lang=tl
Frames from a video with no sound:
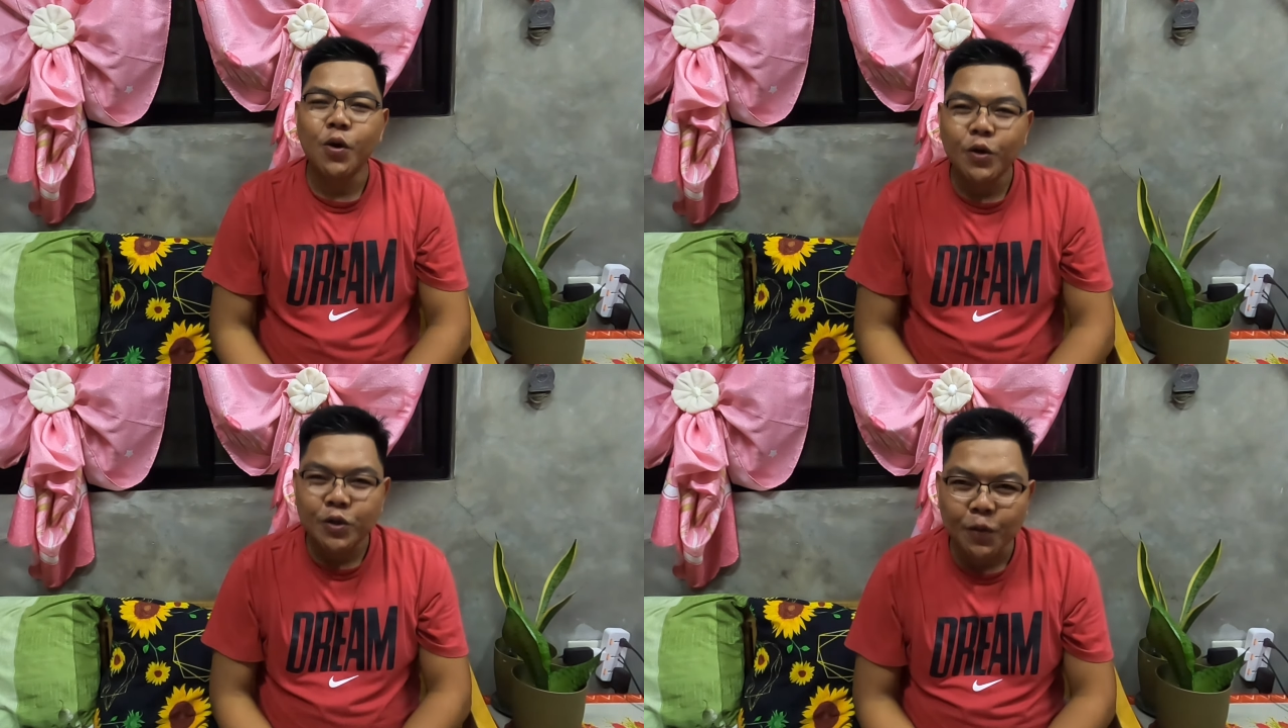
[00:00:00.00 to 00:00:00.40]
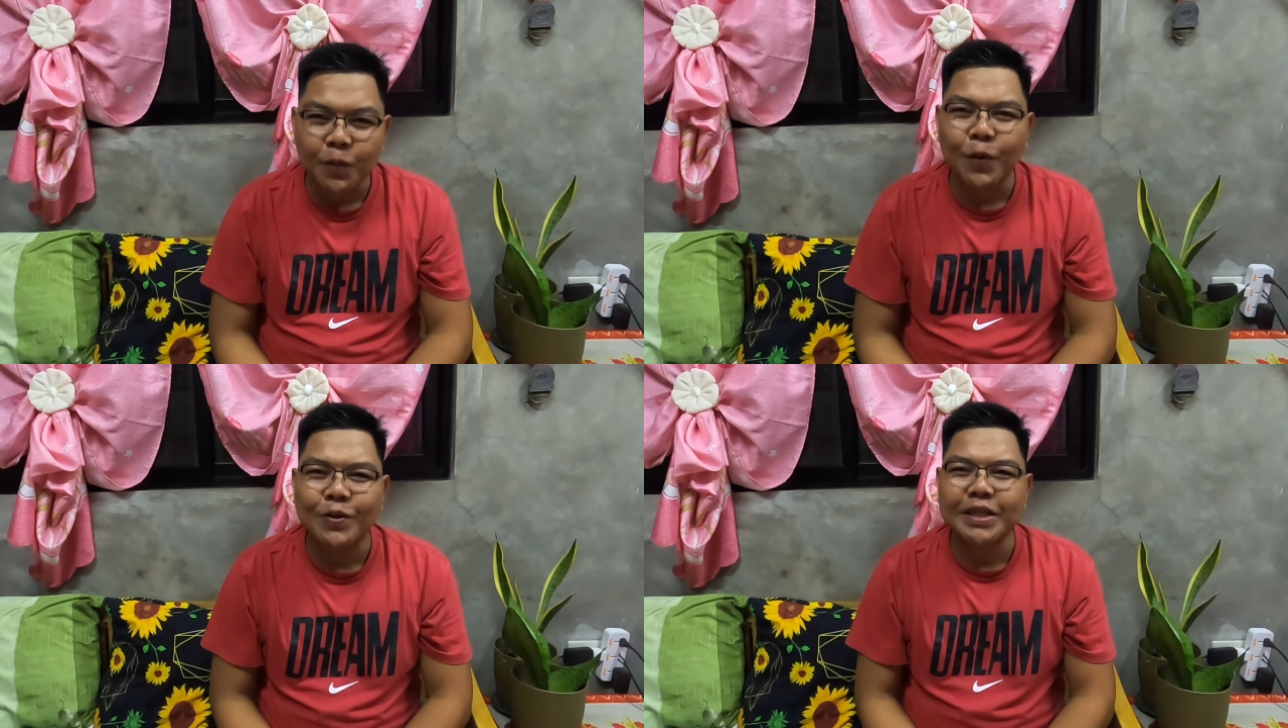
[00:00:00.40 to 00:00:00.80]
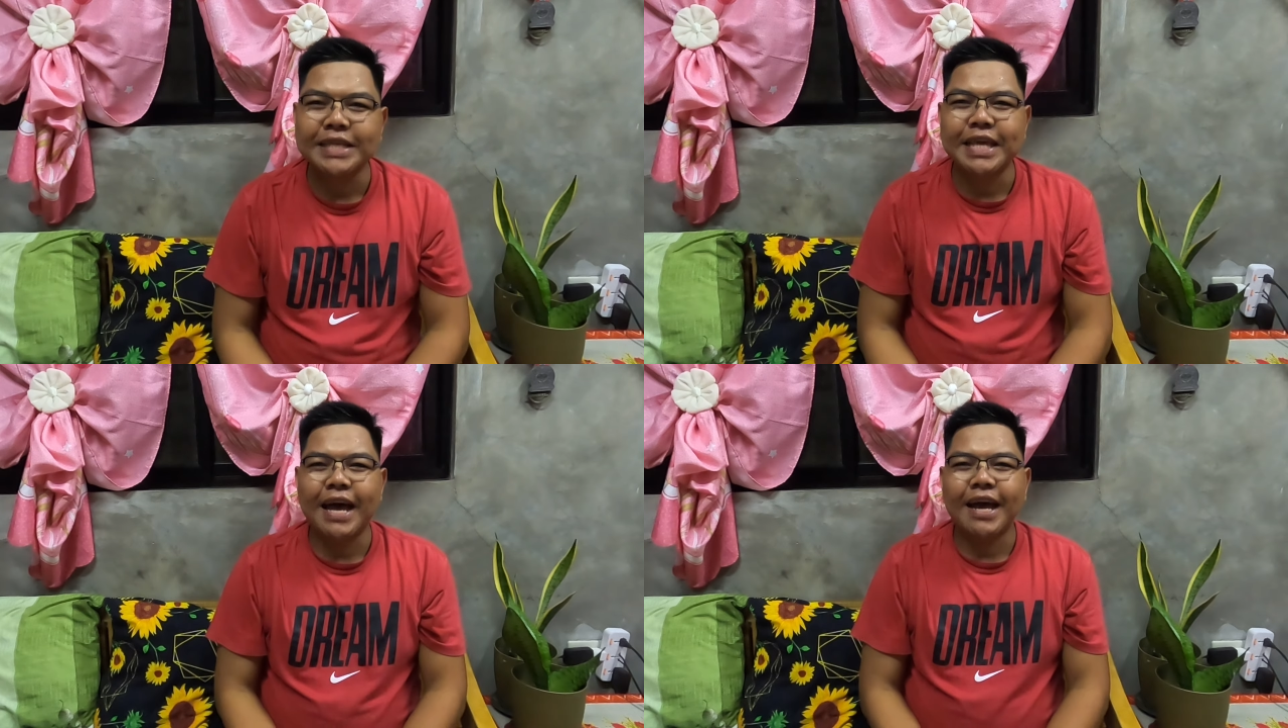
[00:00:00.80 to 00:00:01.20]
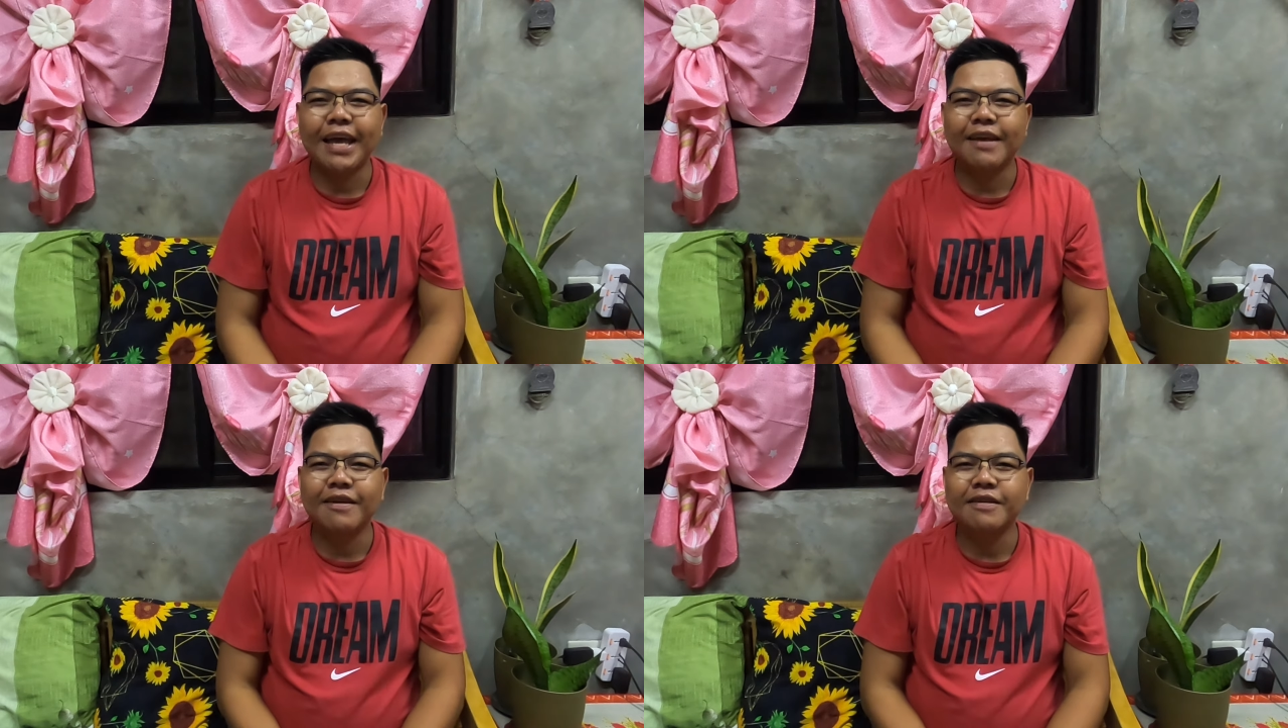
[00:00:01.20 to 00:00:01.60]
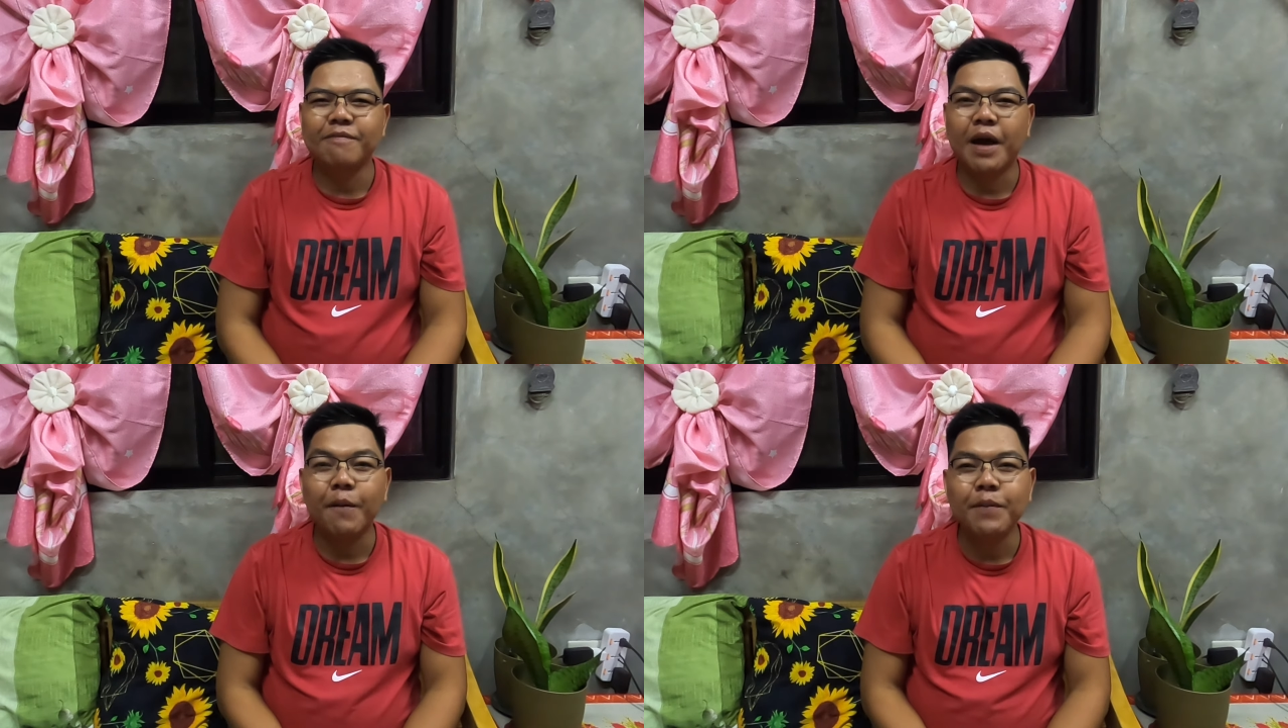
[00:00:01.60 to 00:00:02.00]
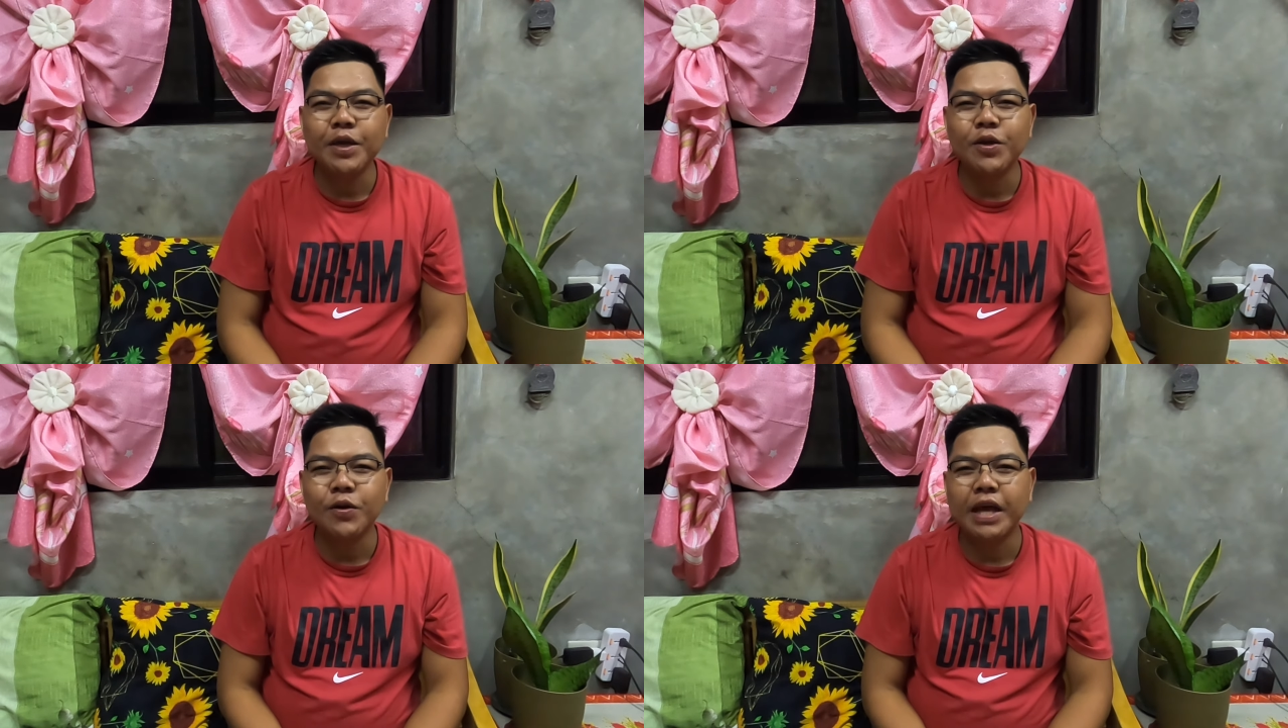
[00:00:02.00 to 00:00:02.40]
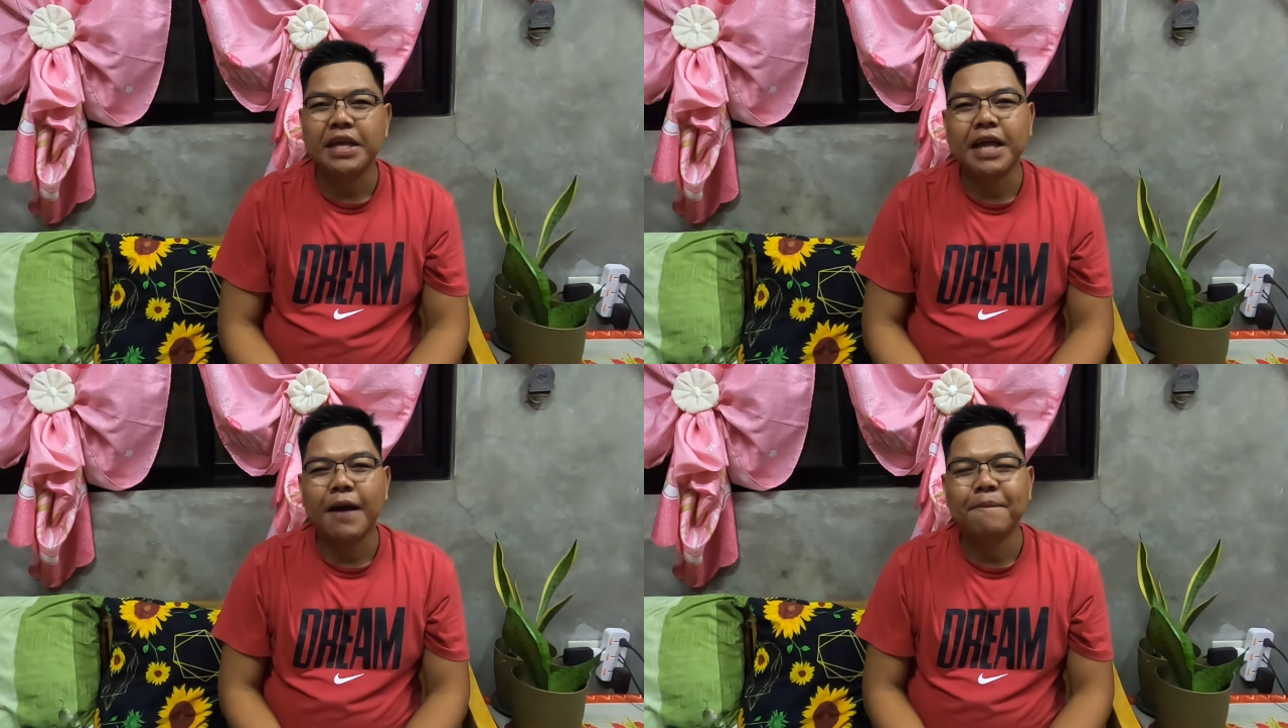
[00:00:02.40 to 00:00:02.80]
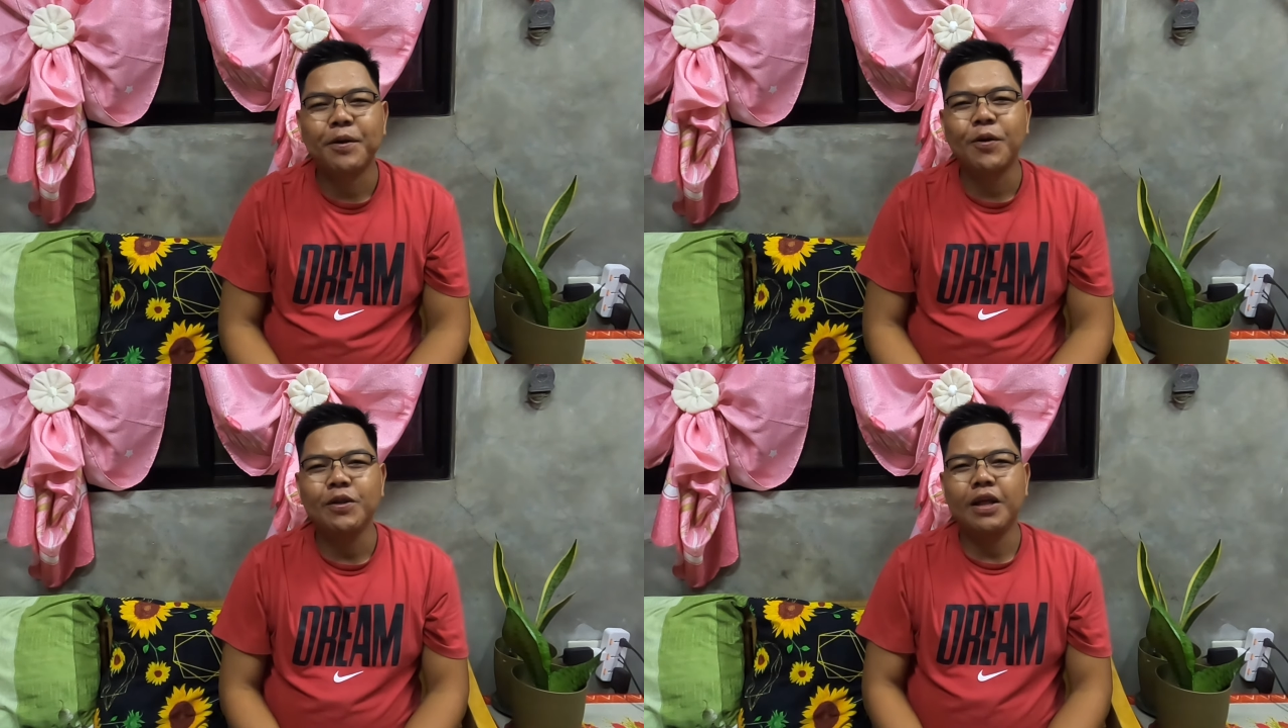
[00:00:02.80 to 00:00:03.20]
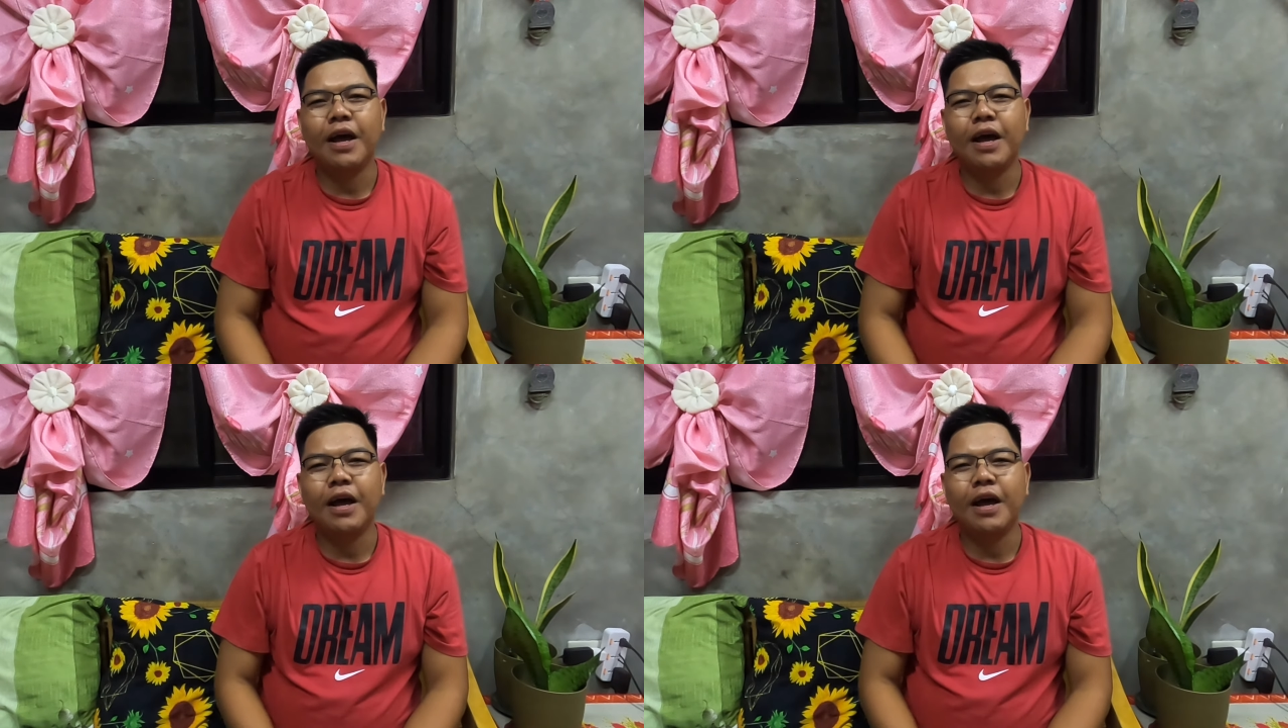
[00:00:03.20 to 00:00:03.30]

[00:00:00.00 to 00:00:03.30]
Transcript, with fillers: suporta sa aking mga video na ina-upload.